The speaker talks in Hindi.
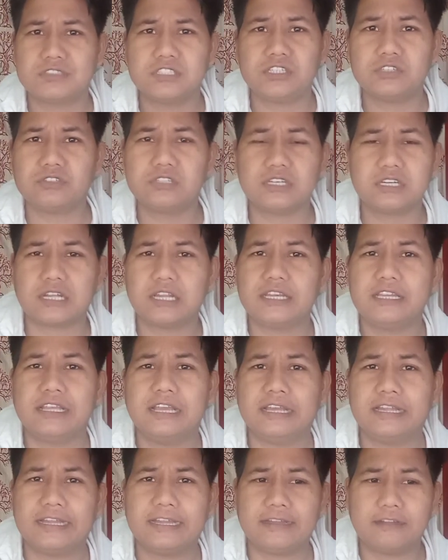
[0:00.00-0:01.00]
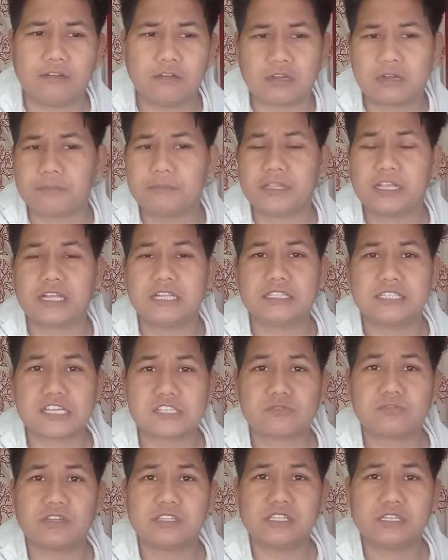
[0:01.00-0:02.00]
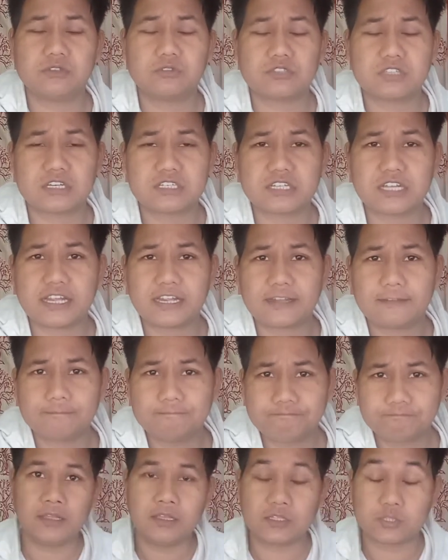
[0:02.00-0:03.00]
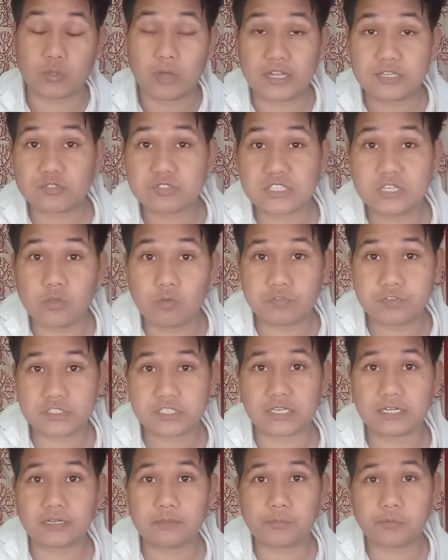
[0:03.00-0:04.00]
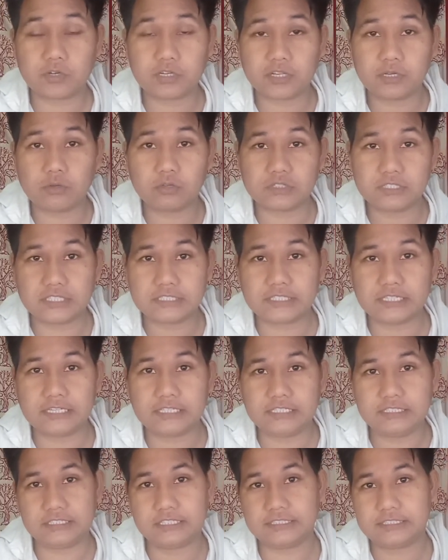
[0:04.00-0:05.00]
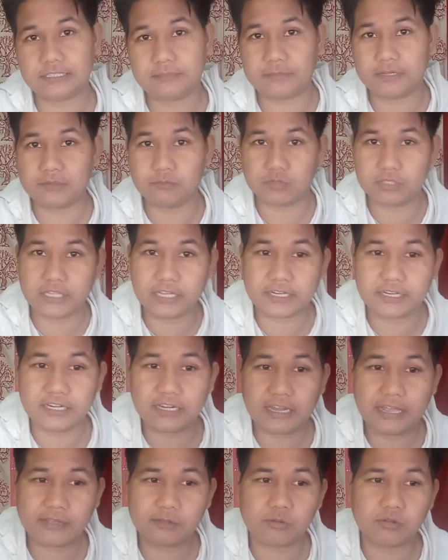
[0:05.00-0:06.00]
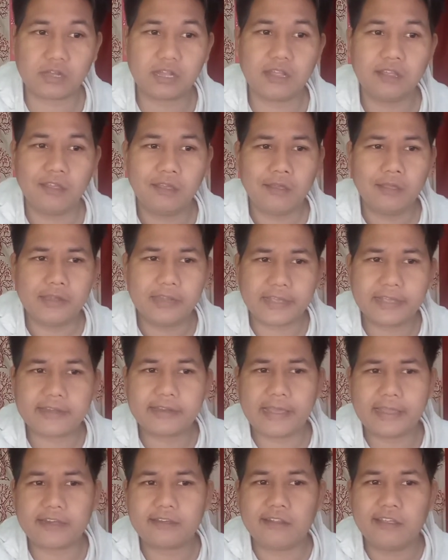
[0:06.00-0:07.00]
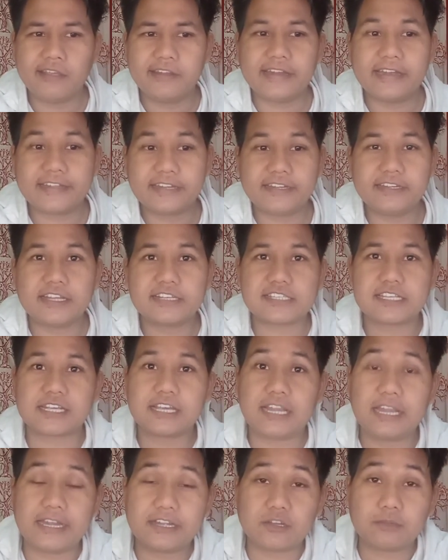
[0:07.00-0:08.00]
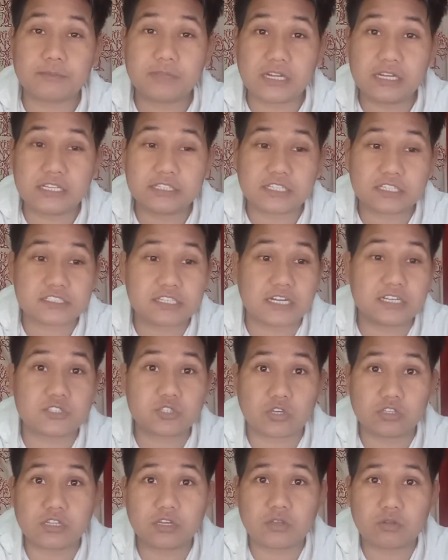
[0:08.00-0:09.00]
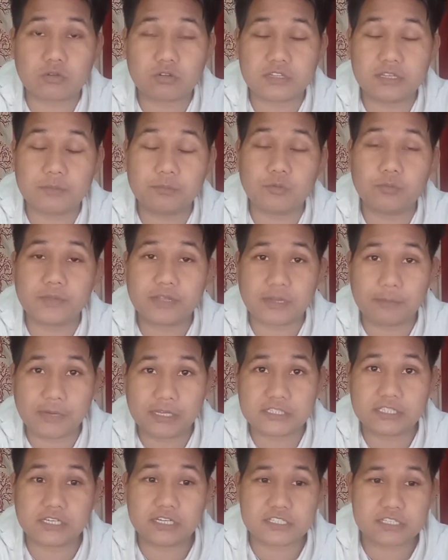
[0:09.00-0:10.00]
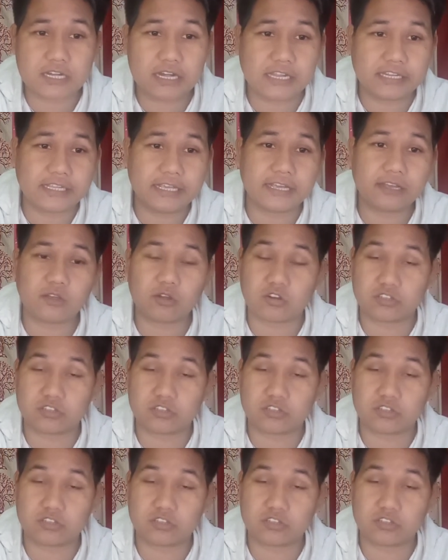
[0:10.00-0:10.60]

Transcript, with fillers: तीनों दिन का नहीं आया है और अभी कल दसवां दिन गुजर जाएगा तो आज उसकी ऑफिशियल रिपोर्ट ये लोग देते हैं नहीं देते हैं भाई वो देखने लायक होगा लेकिन खैर नेट इंडिया से कल एंड ऑफ द डे तक साढ़े चौदह करोड़ ये मूवी कमाती नजर आई है